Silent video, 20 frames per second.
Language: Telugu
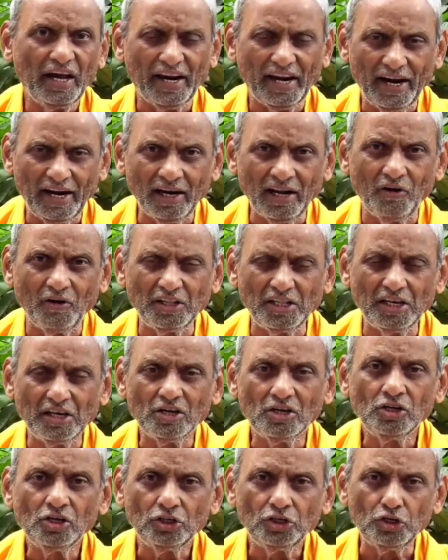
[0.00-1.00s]
రెండవది
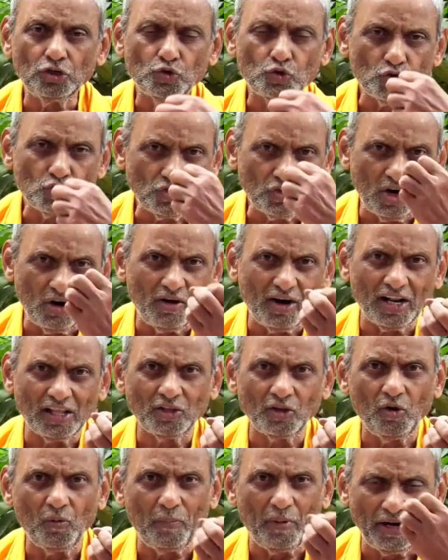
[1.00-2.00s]
ఈ చూస్తున్న
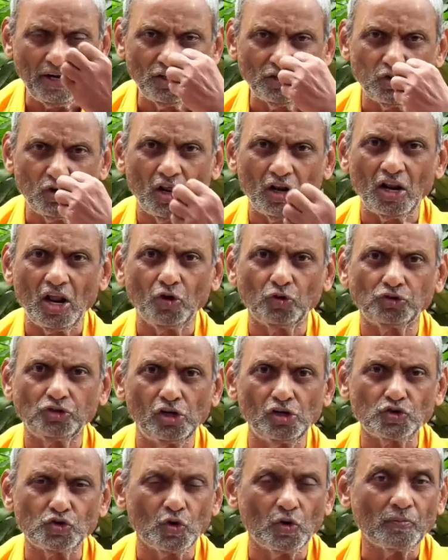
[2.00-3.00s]
వాళ్ళందరూ పండితులని నాకు
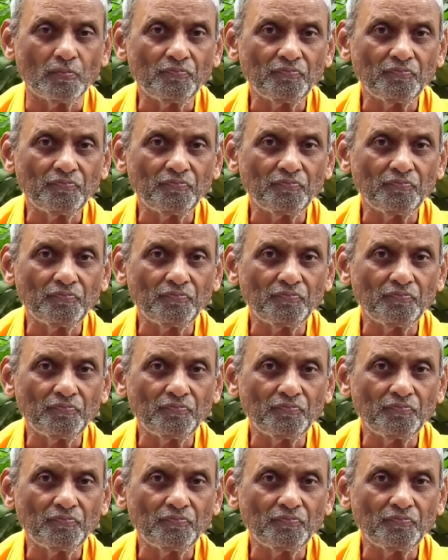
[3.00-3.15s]
తెలుసు